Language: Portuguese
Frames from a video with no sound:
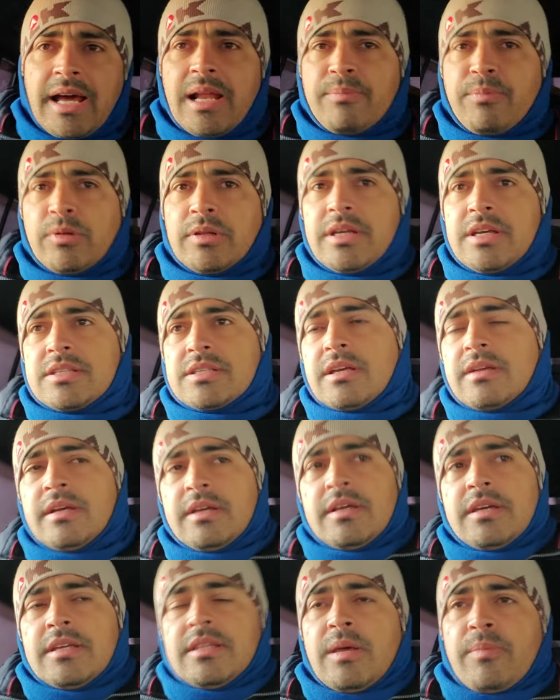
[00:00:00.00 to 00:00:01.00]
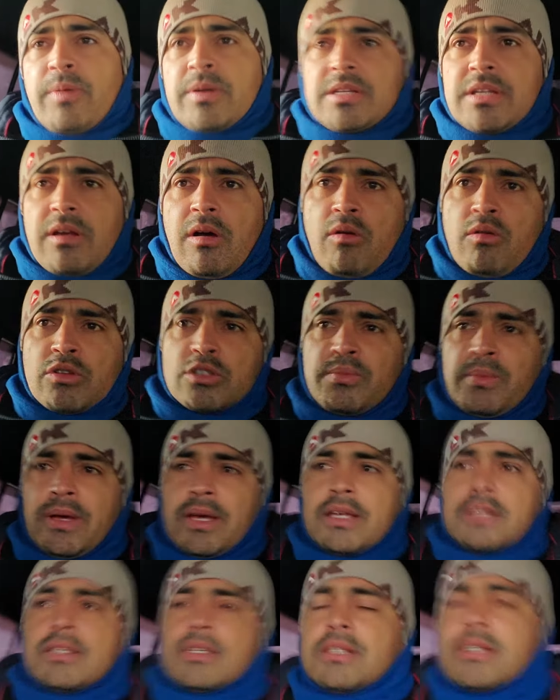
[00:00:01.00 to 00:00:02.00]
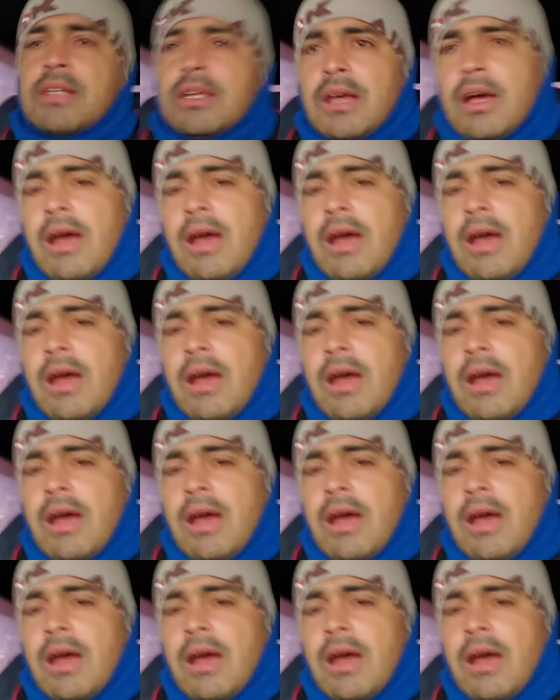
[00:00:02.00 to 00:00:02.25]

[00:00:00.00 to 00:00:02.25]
na polícia, depois de alguns meses,